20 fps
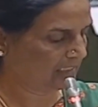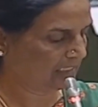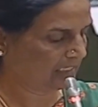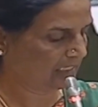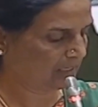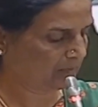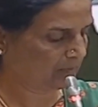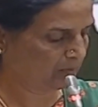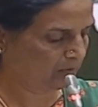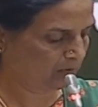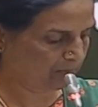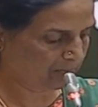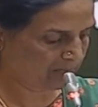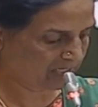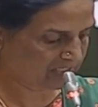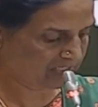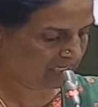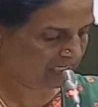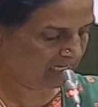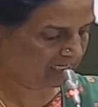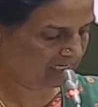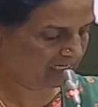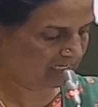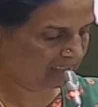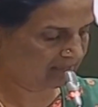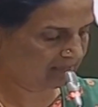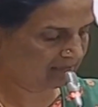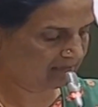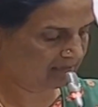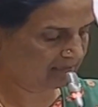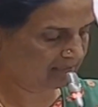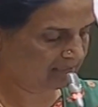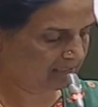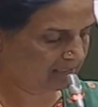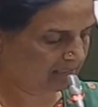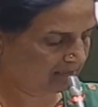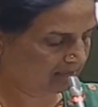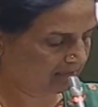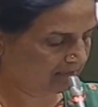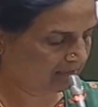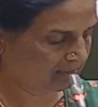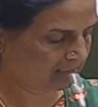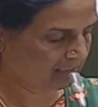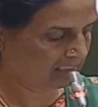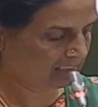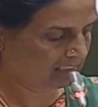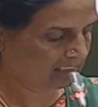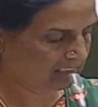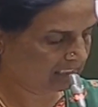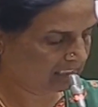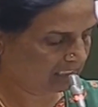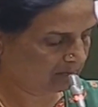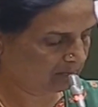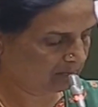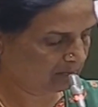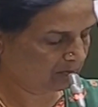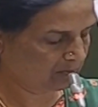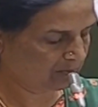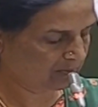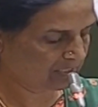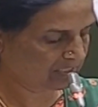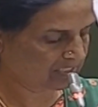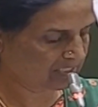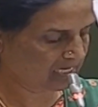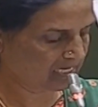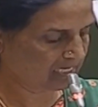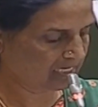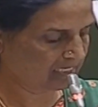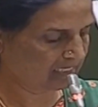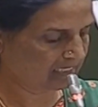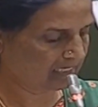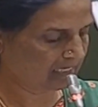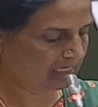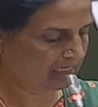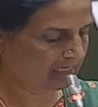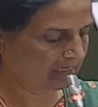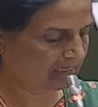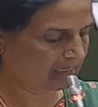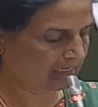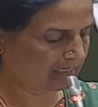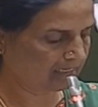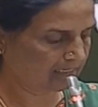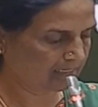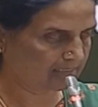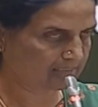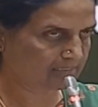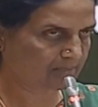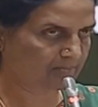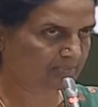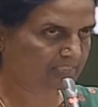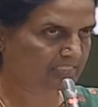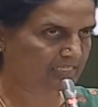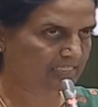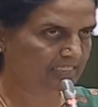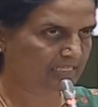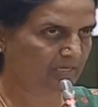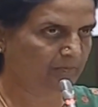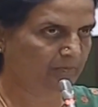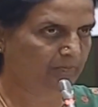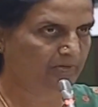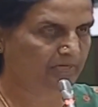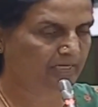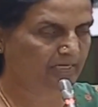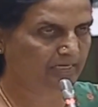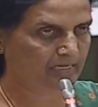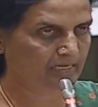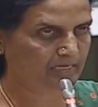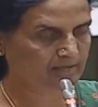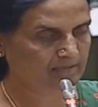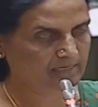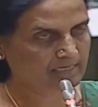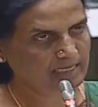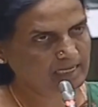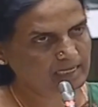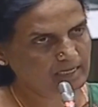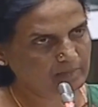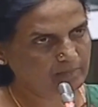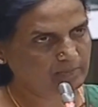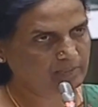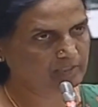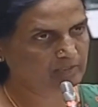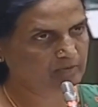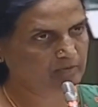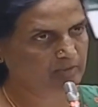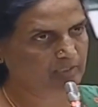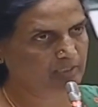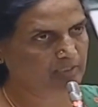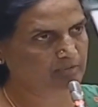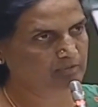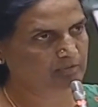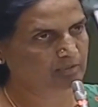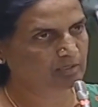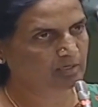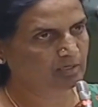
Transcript: ఇక భూ ప్రక్షాళన అయితే అధ్యక్ష నిజంగా భూ ప్రక్షాళన అంటే అన్ని సమస్యలు తీరిపోయి ఇంకా రైతులకే ఇబ్బంది ఉండదు